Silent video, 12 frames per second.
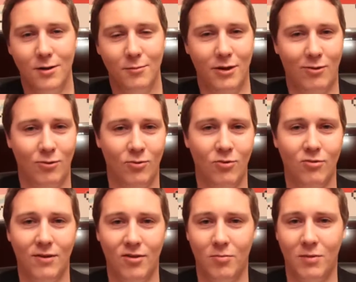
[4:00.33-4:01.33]

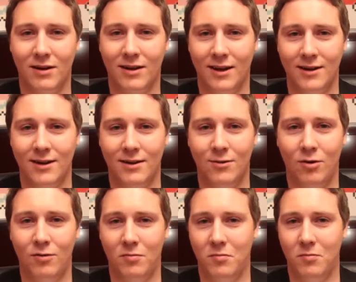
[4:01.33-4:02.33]
Beziehungsweise man kann da noch
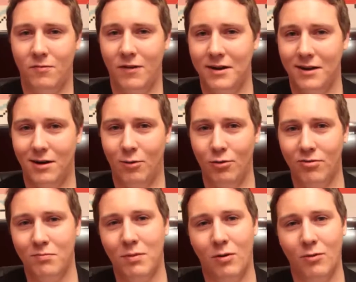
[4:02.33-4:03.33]
weiter
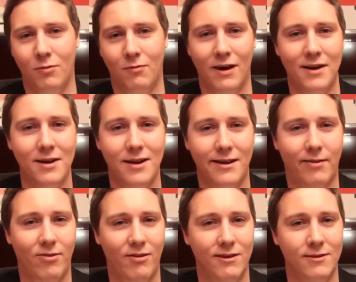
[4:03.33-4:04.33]
ausbauen und weiter
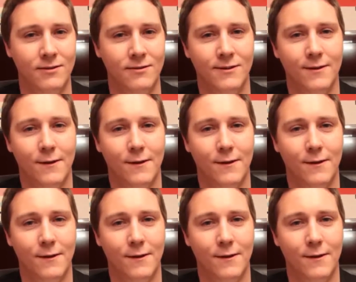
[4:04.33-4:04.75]
erzählen.